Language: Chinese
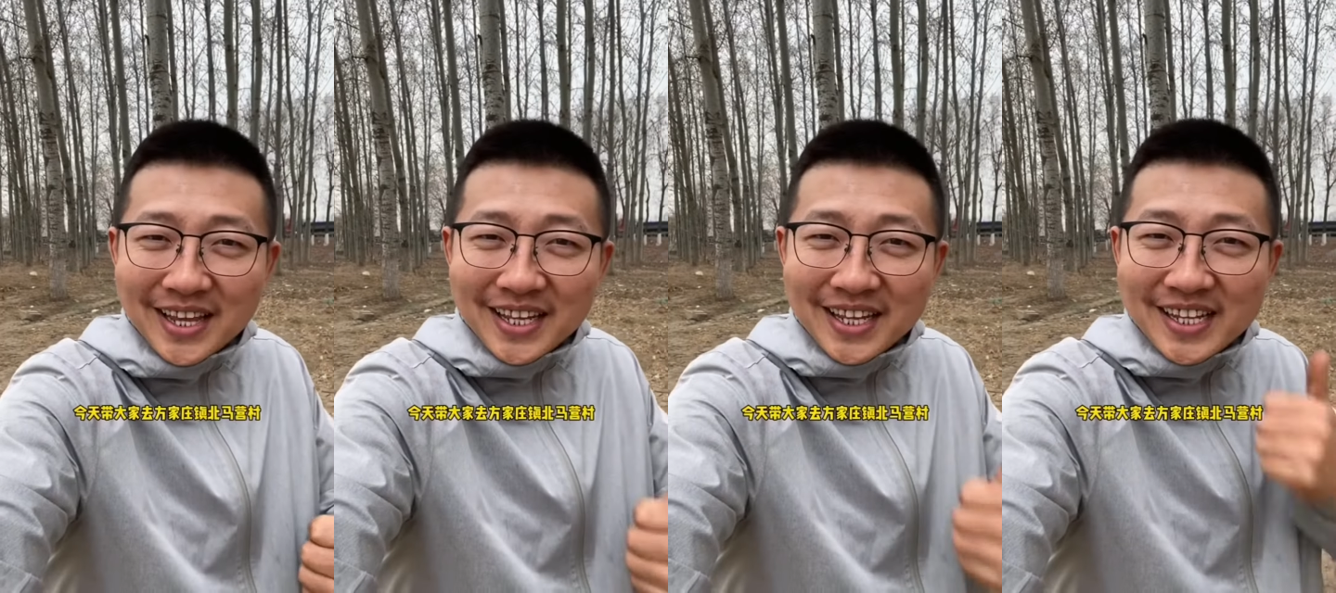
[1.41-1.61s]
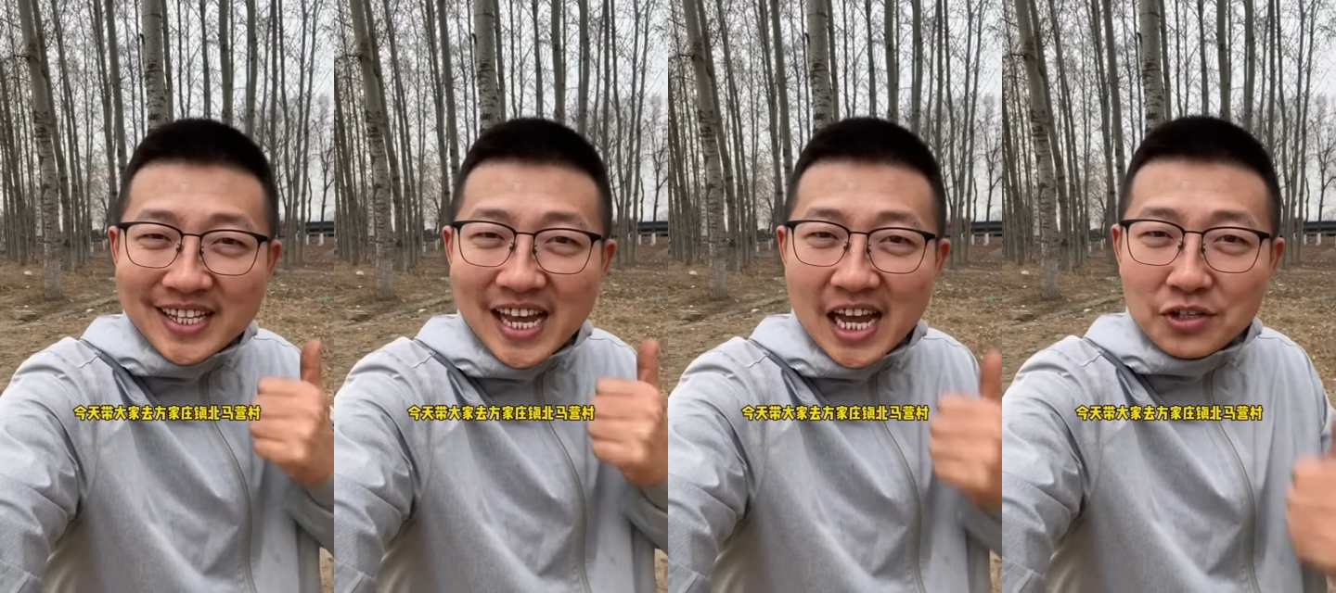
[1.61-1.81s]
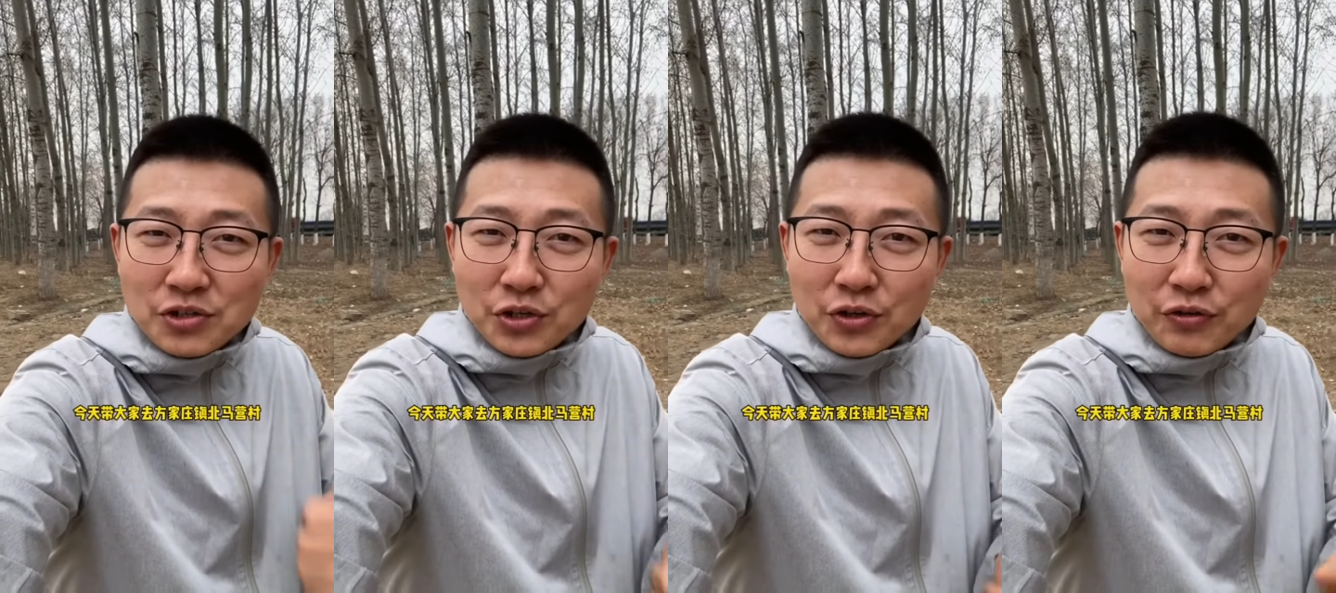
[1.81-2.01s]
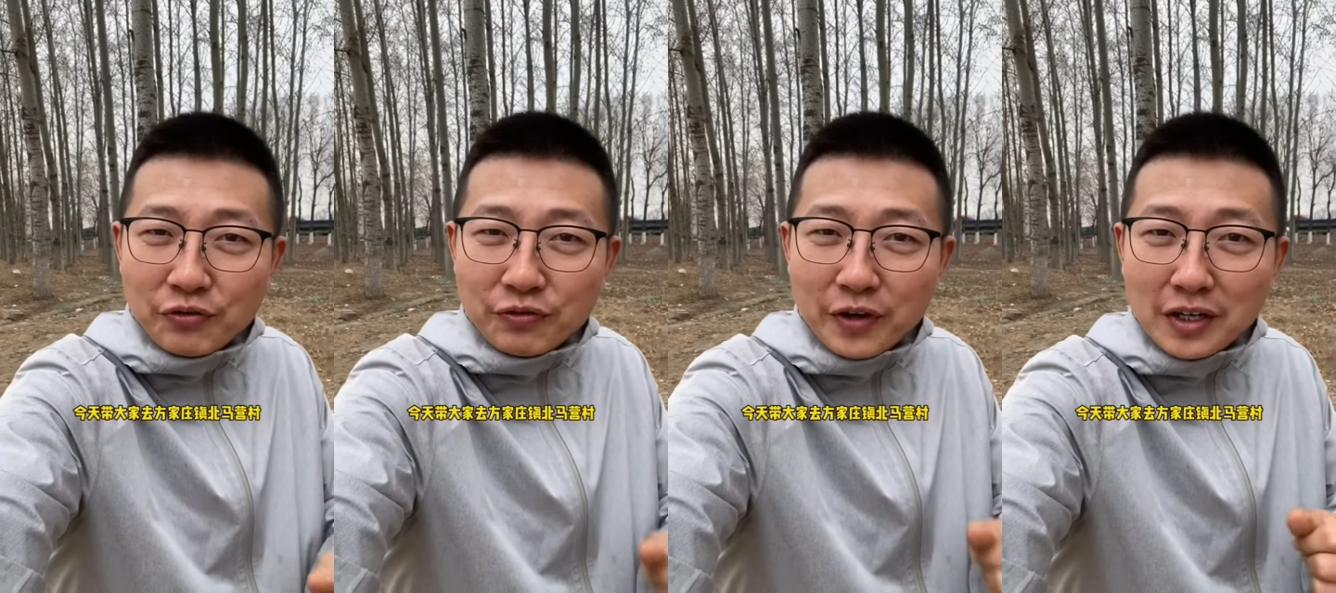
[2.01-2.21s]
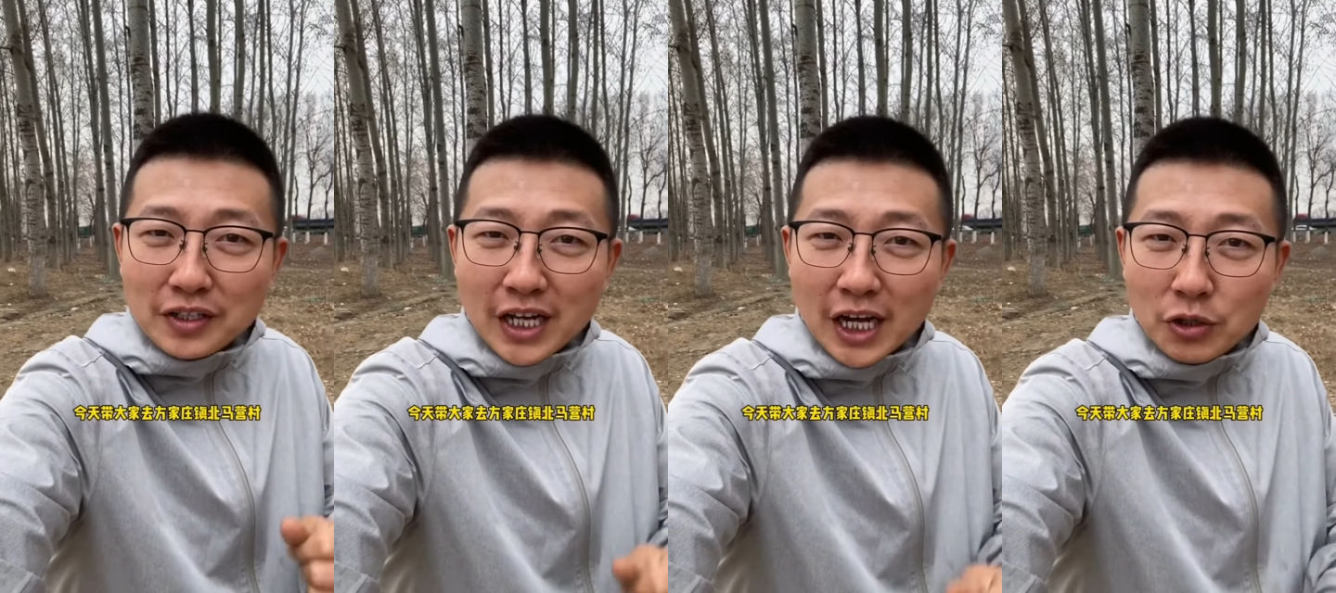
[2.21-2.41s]
大家去
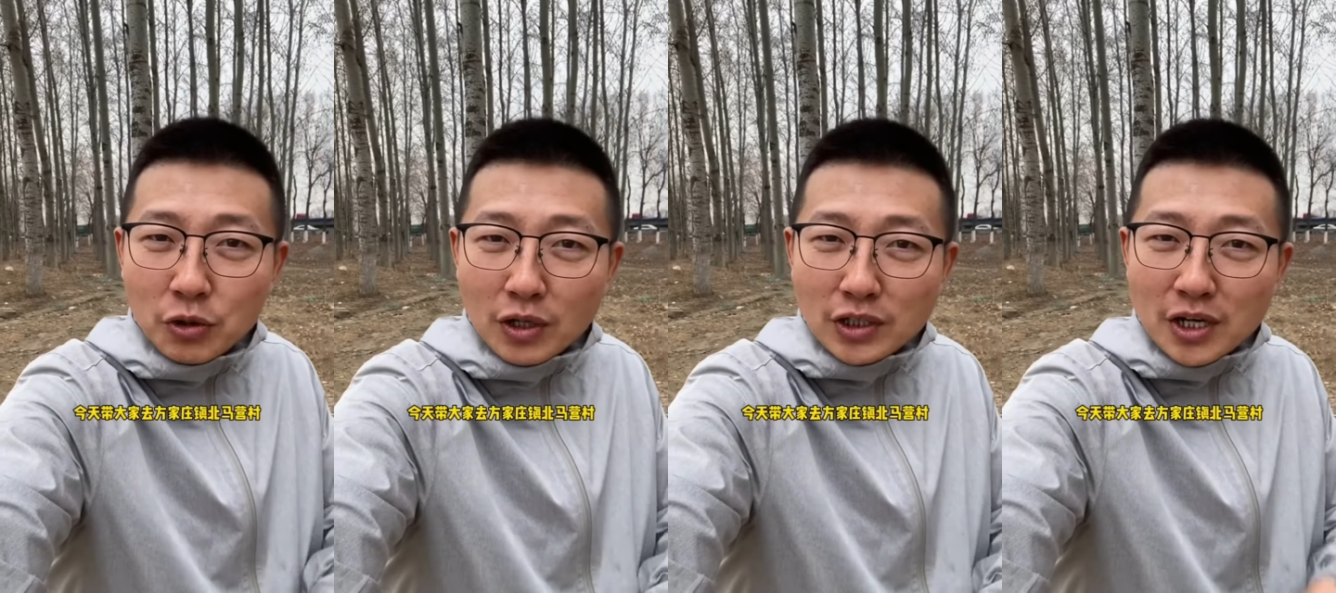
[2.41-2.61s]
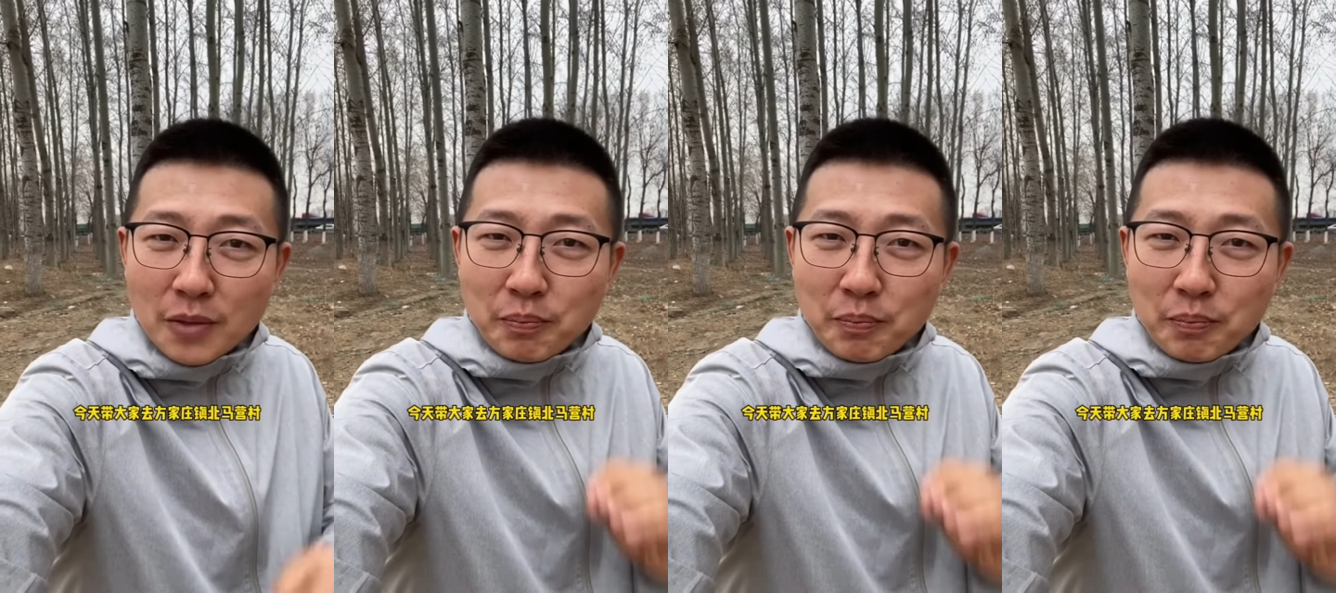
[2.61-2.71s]
方家庄镇